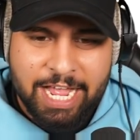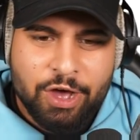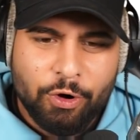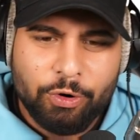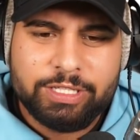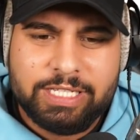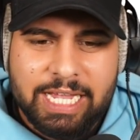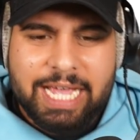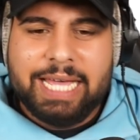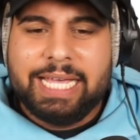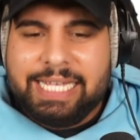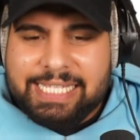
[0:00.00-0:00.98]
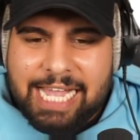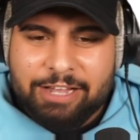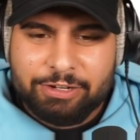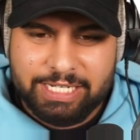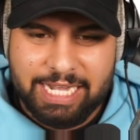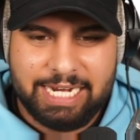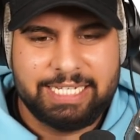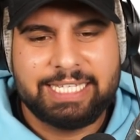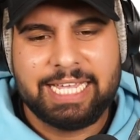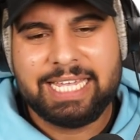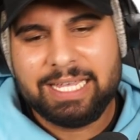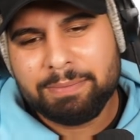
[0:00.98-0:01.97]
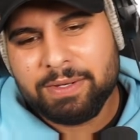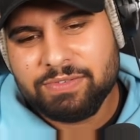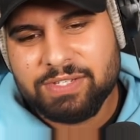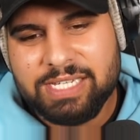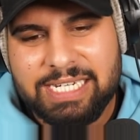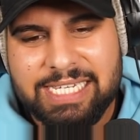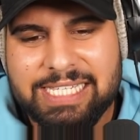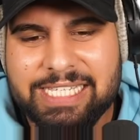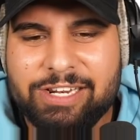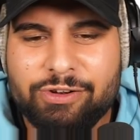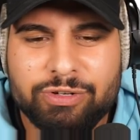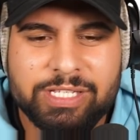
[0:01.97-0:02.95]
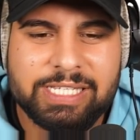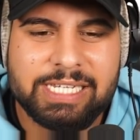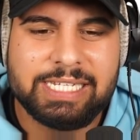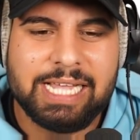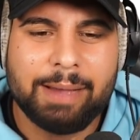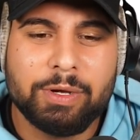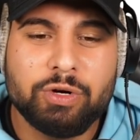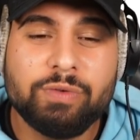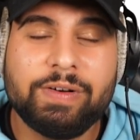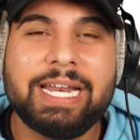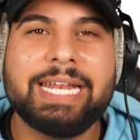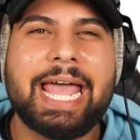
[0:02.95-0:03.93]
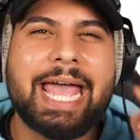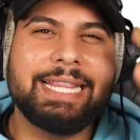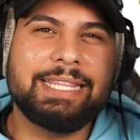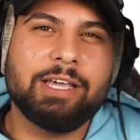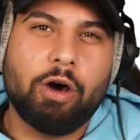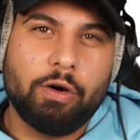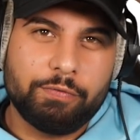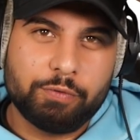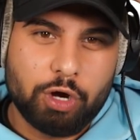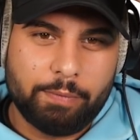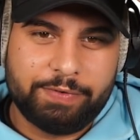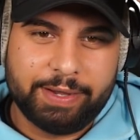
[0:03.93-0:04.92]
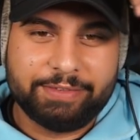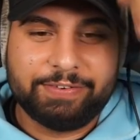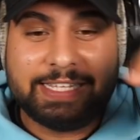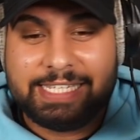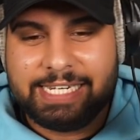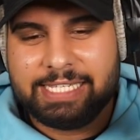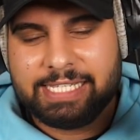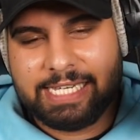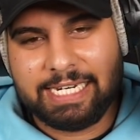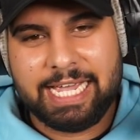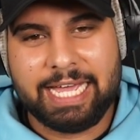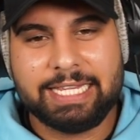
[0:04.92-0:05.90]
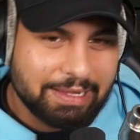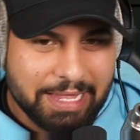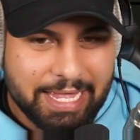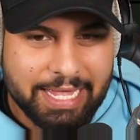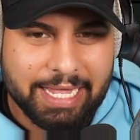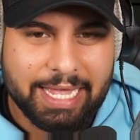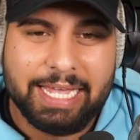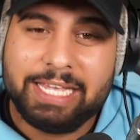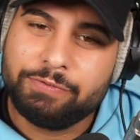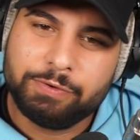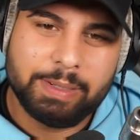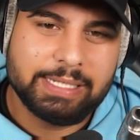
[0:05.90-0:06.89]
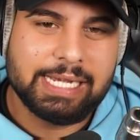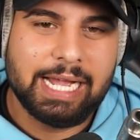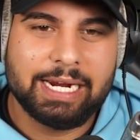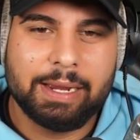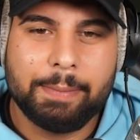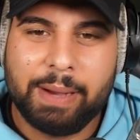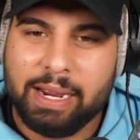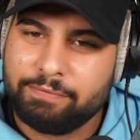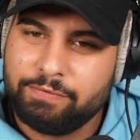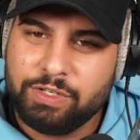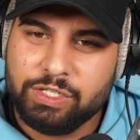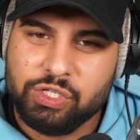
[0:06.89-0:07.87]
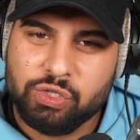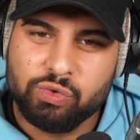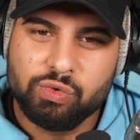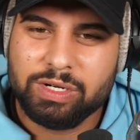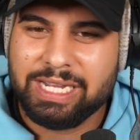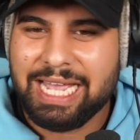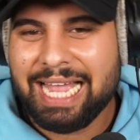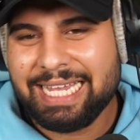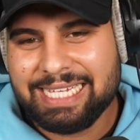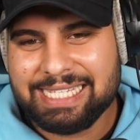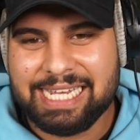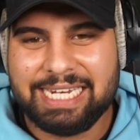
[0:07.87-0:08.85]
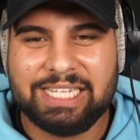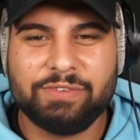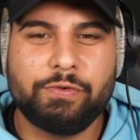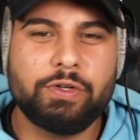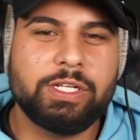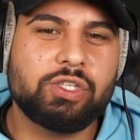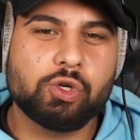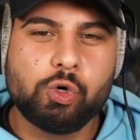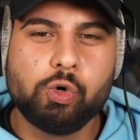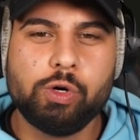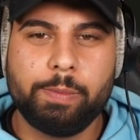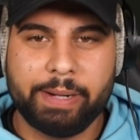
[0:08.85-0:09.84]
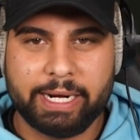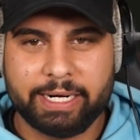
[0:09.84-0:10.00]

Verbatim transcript: Und ich sag euch ehrlich, der Kidmave-Skin ist lustig, aber nur weil er eine Ente auf dem Kopf hat. Falls ihr den Skin kennt, Ehre. Ich würde mal sagen, packen wir zu... Krank ist er nicht. Ich würde ihn zu cool packen.